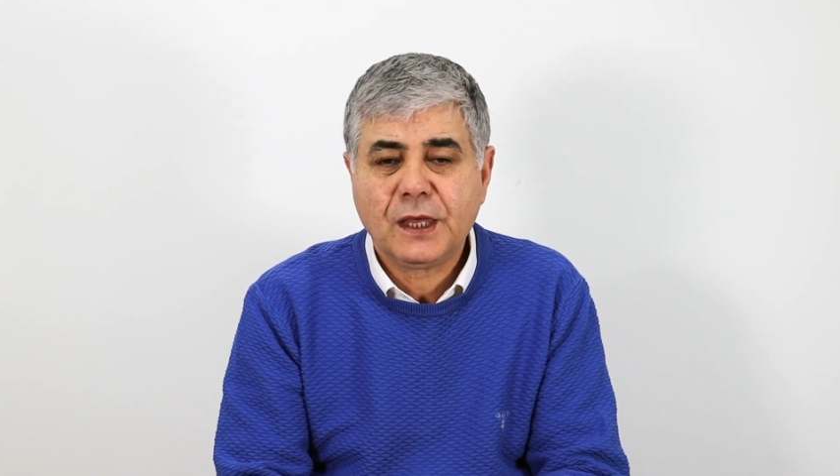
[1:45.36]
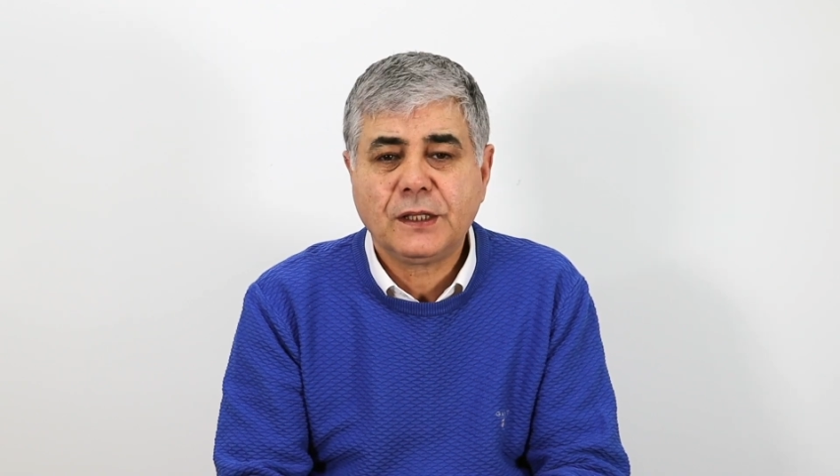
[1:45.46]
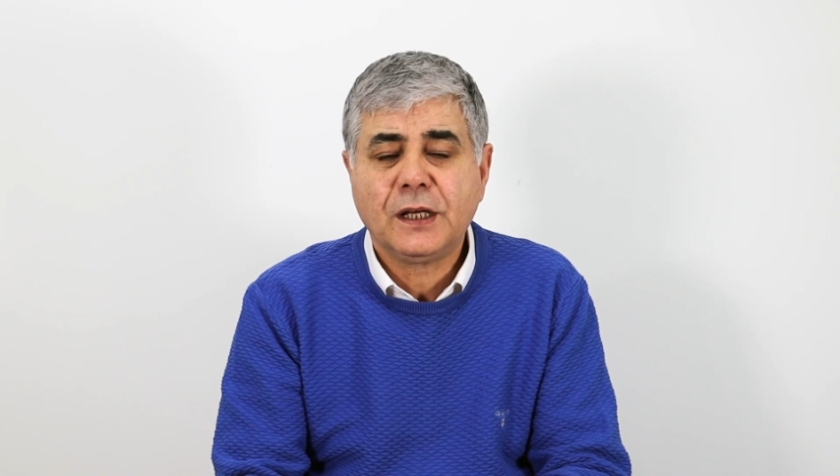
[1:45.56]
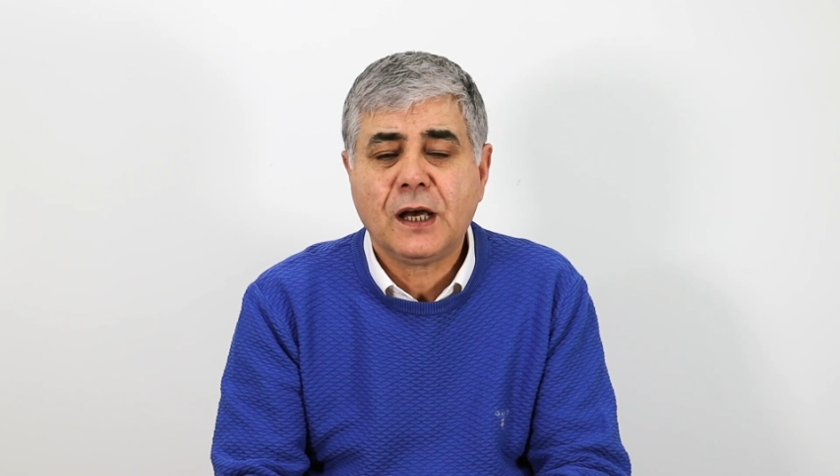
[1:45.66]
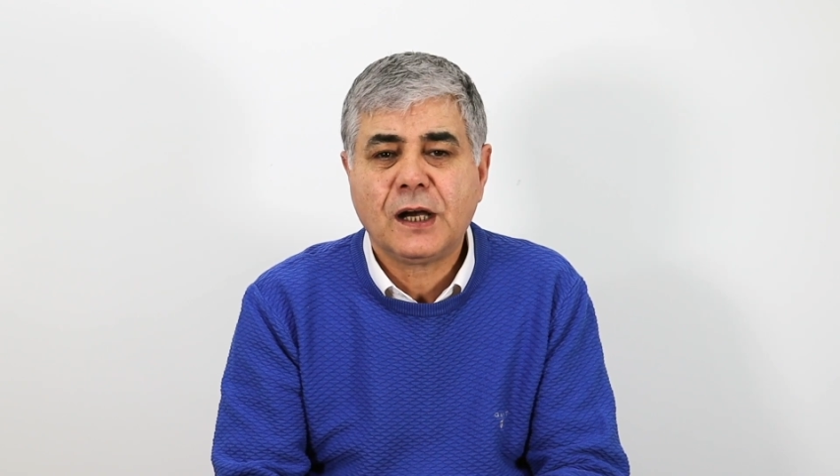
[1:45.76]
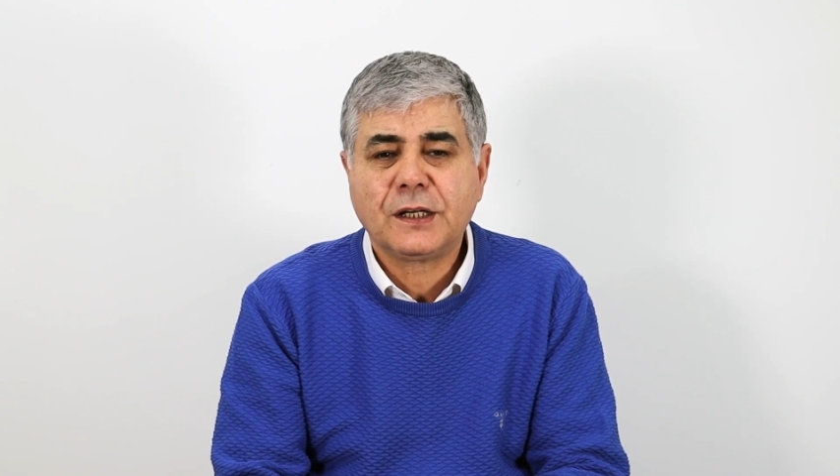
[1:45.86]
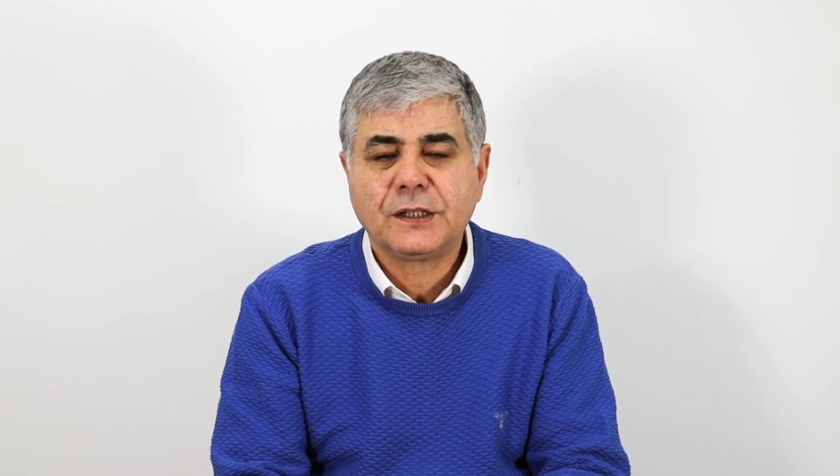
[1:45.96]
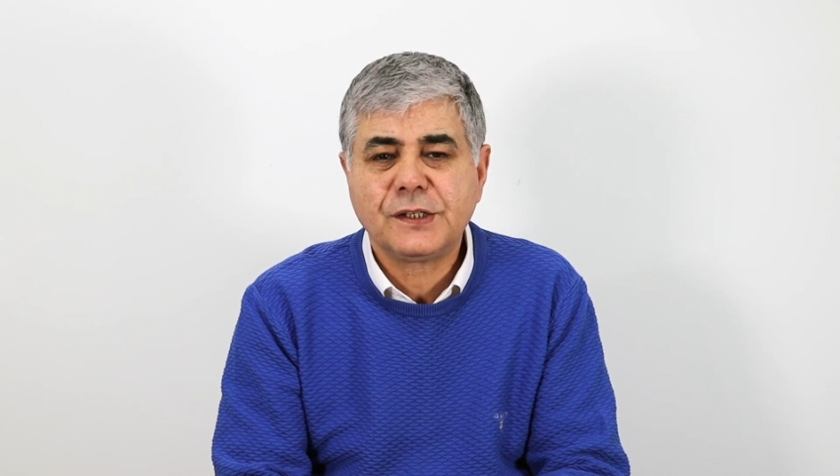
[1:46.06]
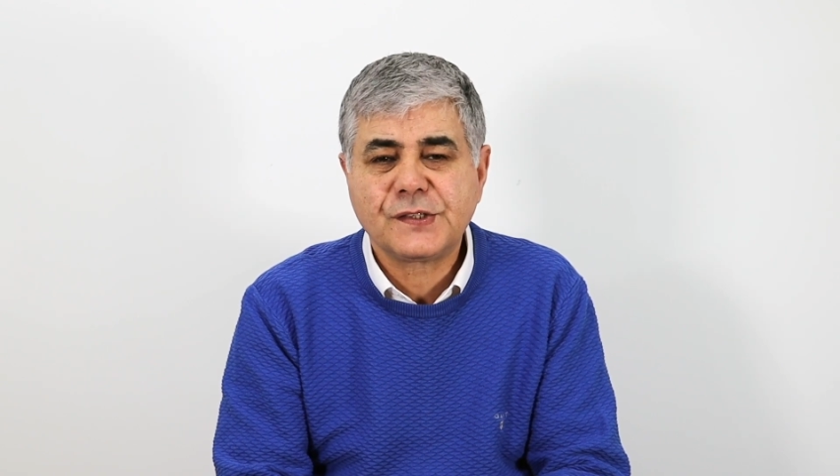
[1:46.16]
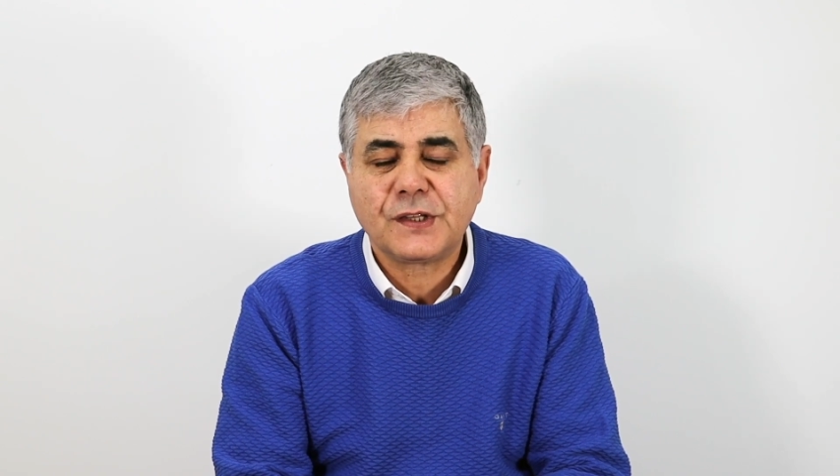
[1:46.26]
ya da
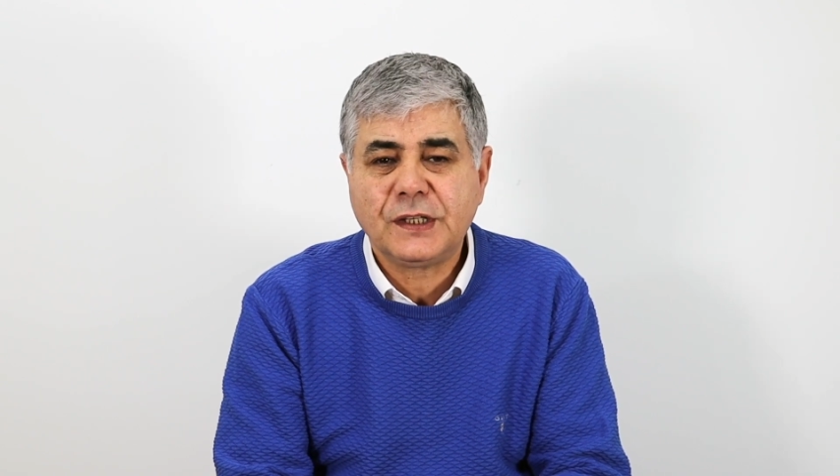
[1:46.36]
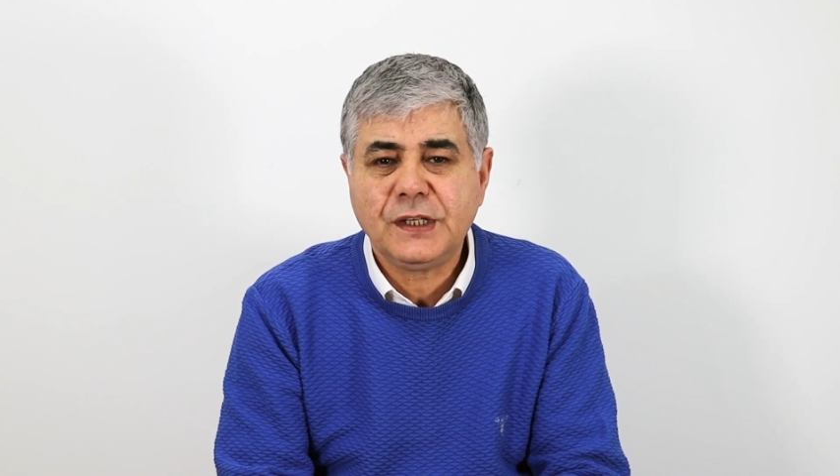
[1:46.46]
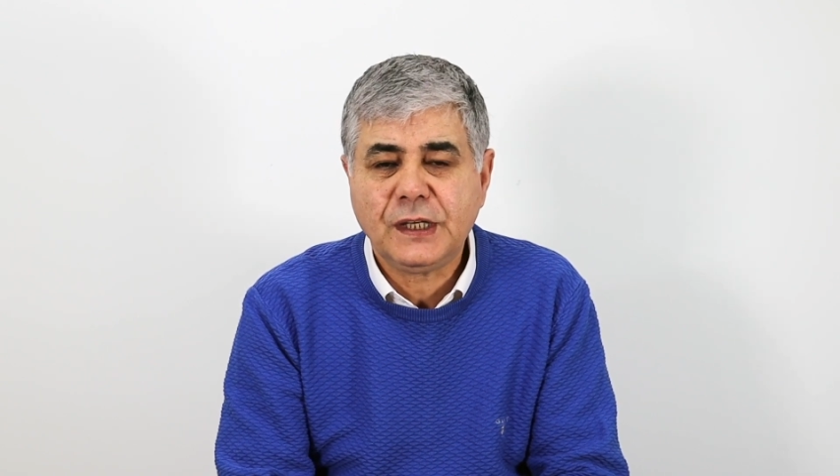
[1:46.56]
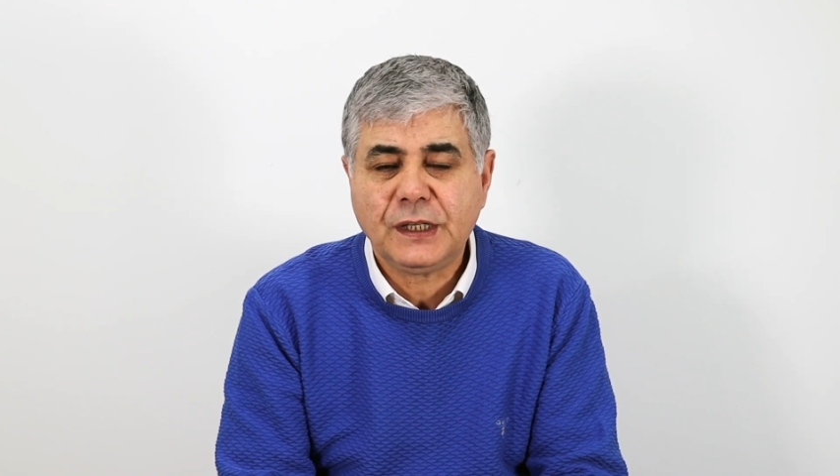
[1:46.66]
hakkınızdaki